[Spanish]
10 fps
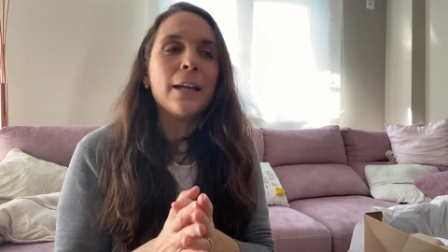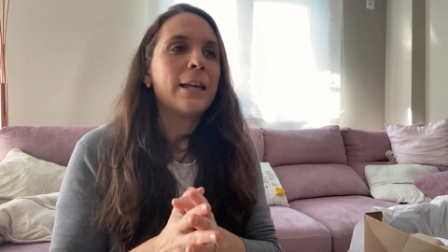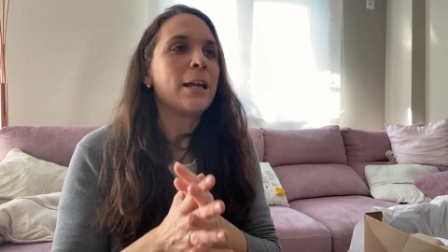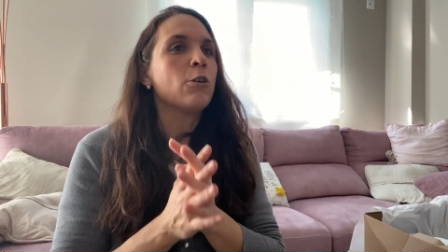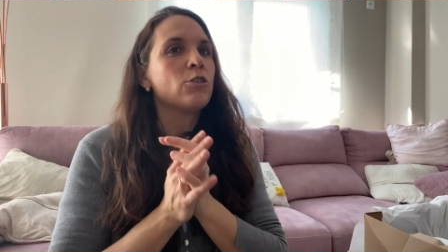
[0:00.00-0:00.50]

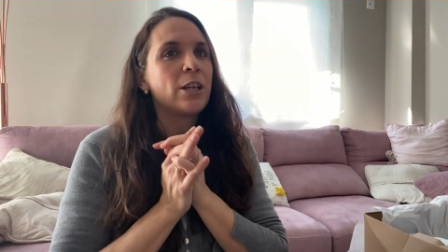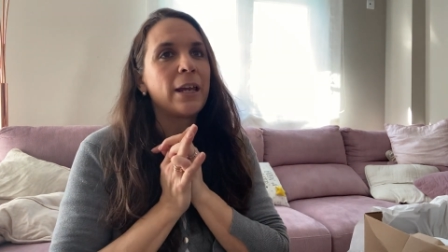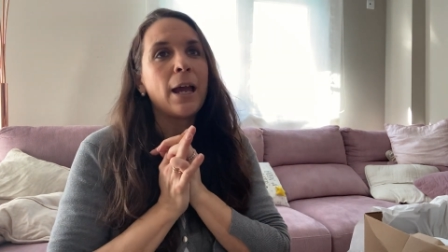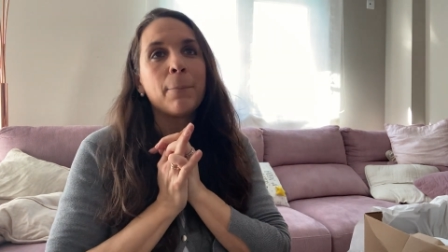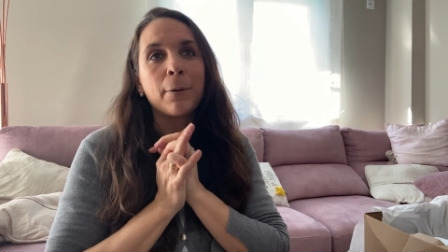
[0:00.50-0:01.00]
y
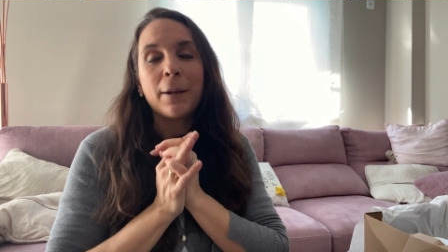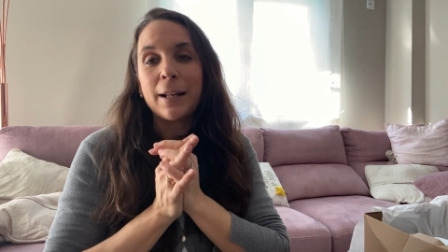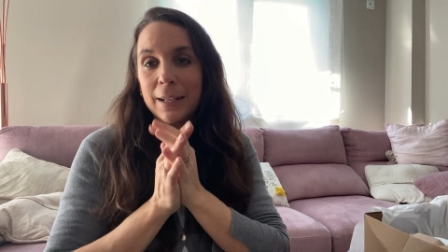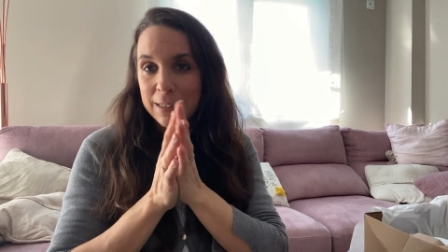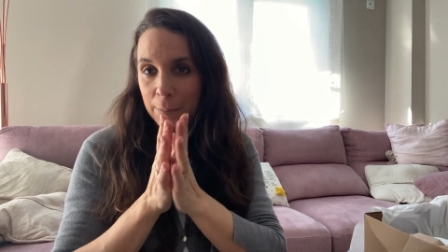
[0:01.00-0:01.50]
conseguí aprobar
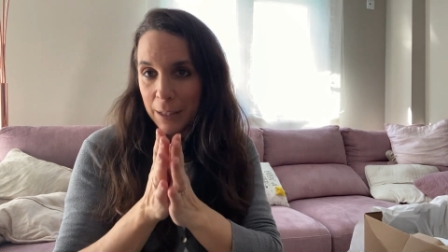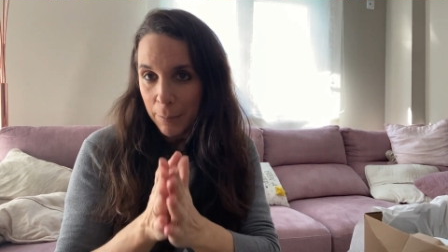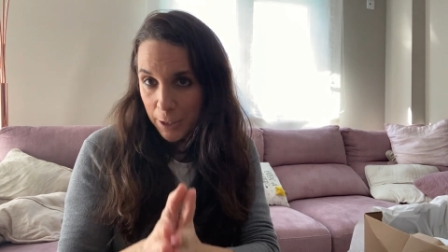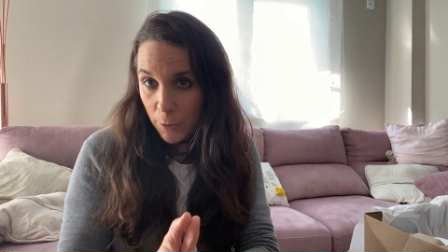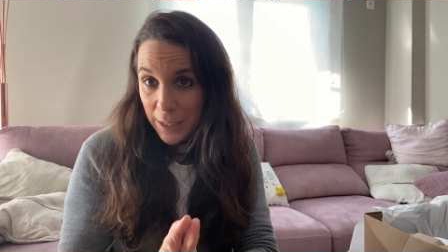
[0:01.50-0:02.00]
el examen de
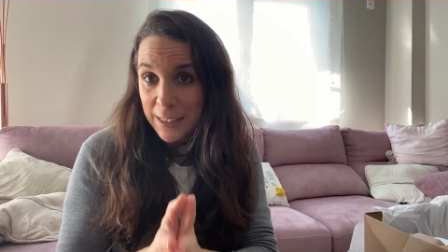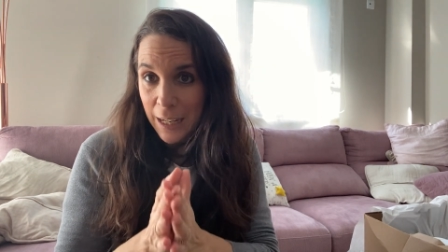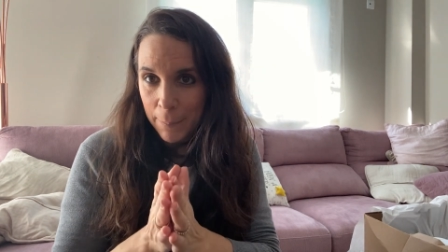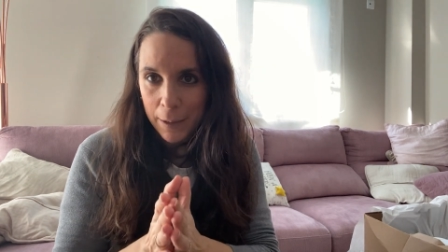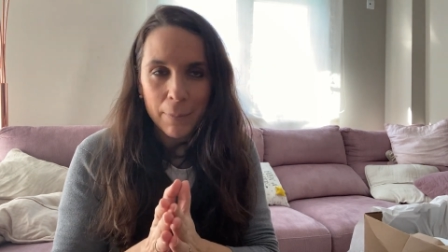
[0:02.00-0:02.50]
maniobras a
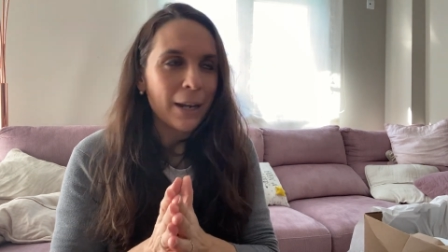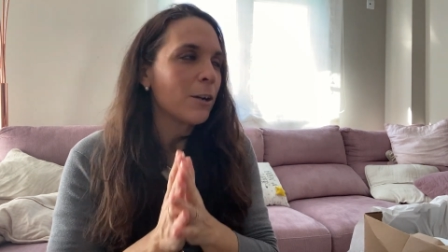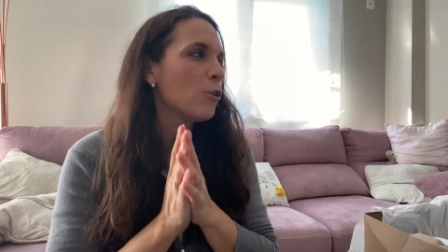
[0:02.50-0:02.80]
la primera,